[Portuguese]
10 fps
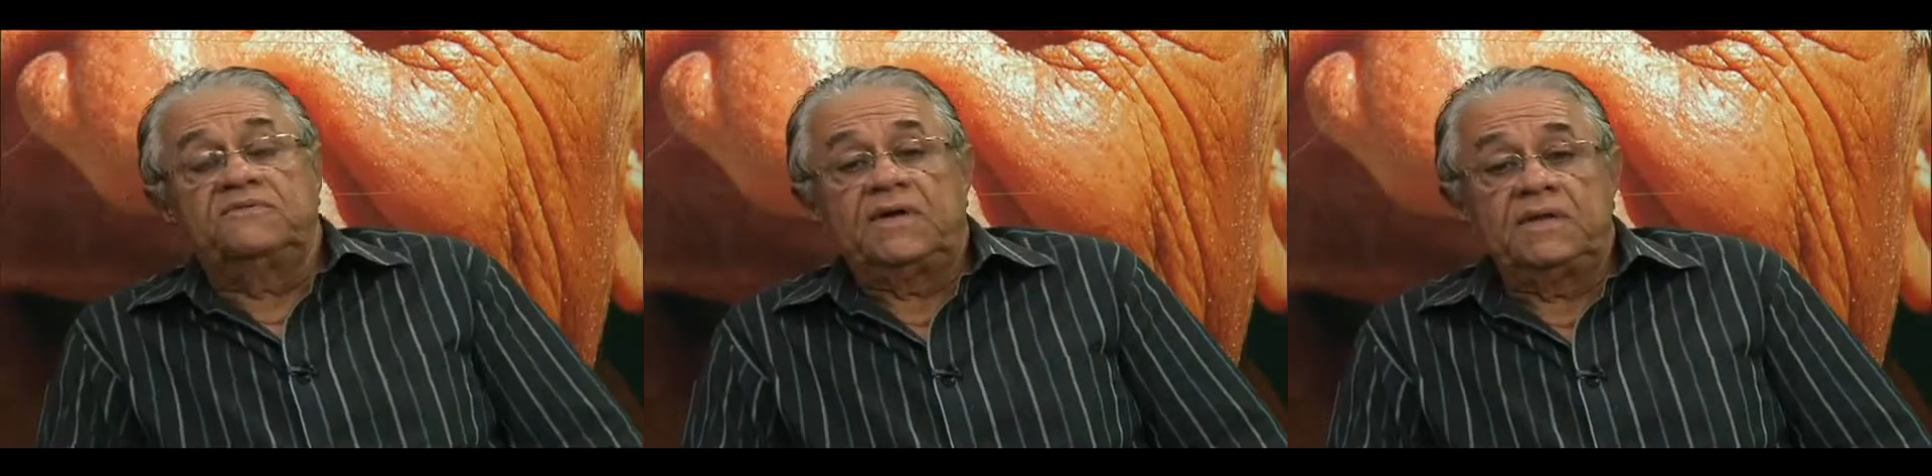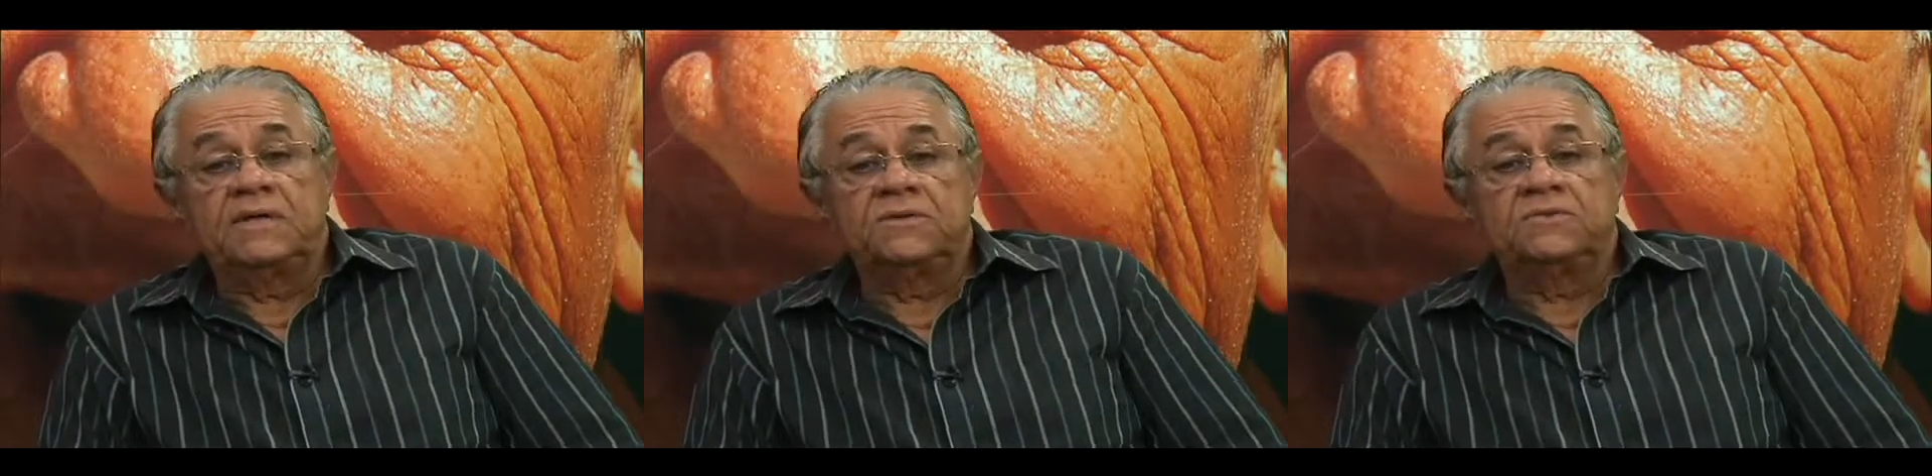
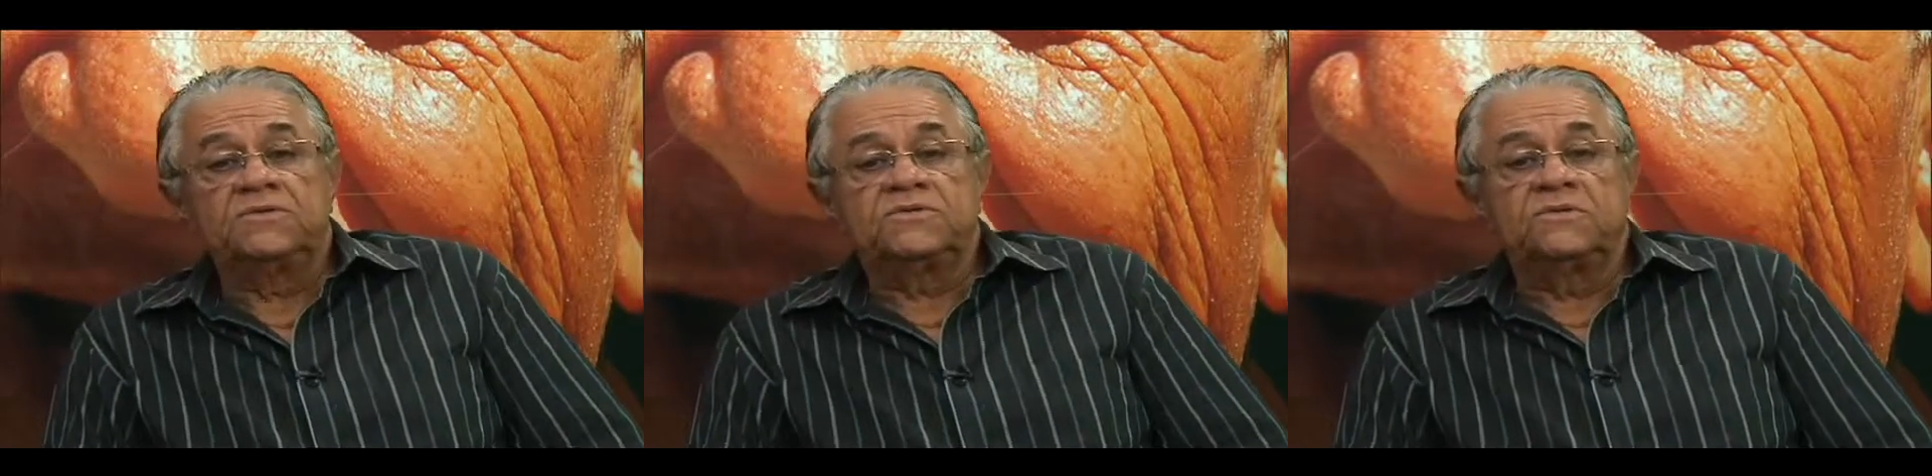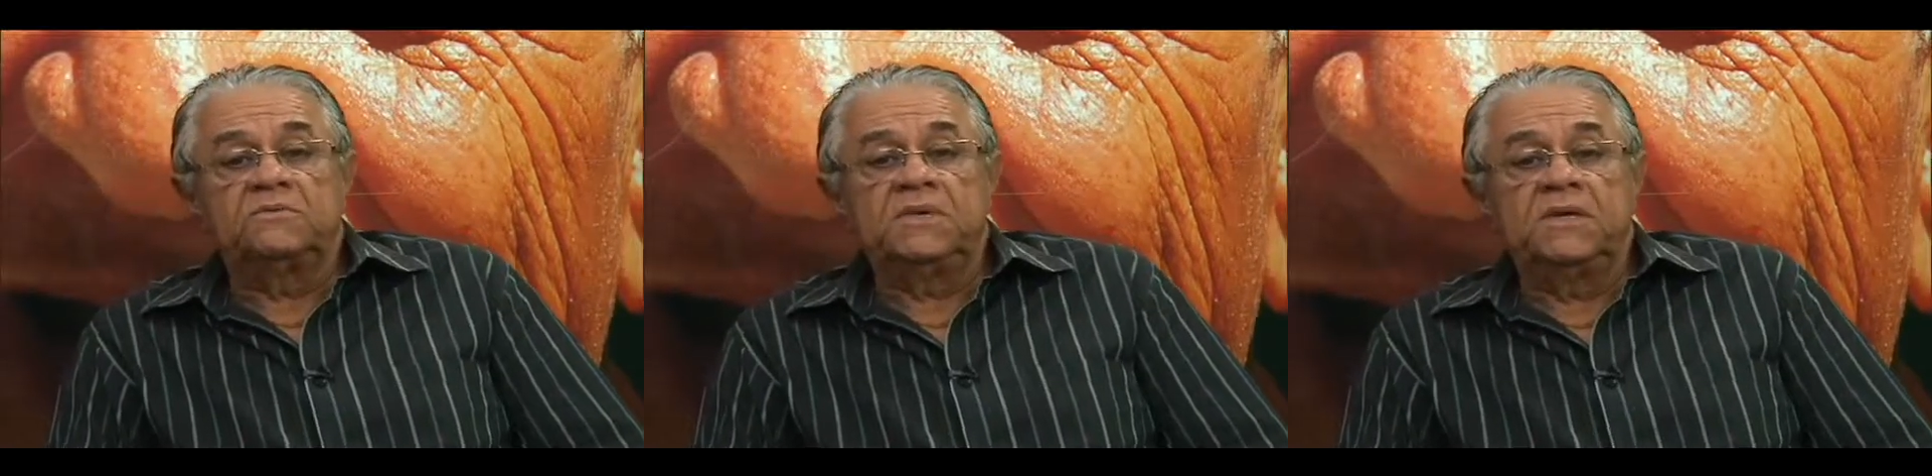falando
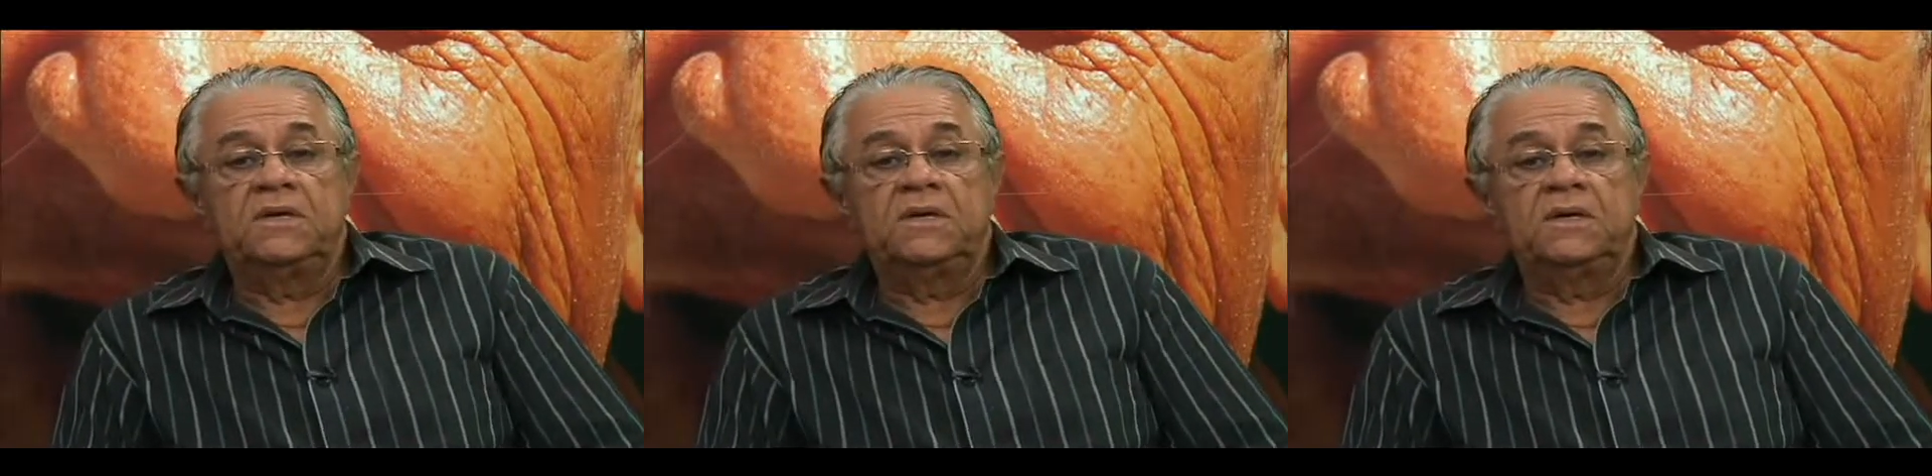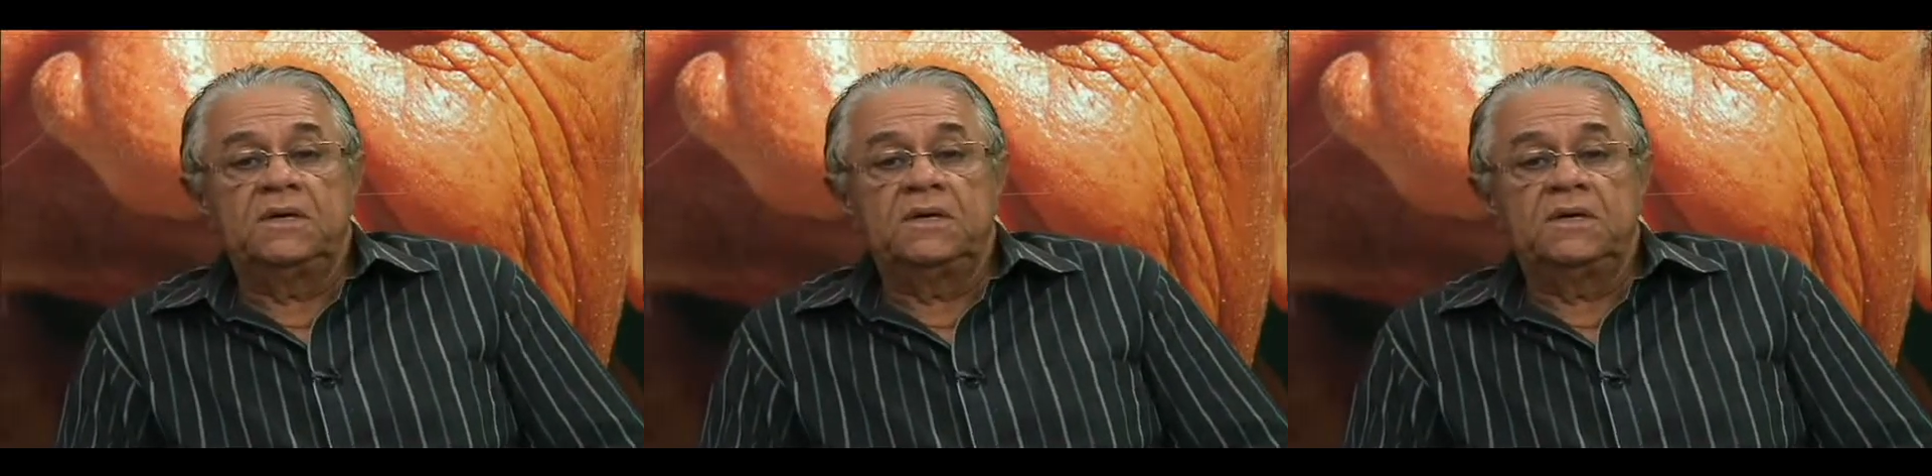sobre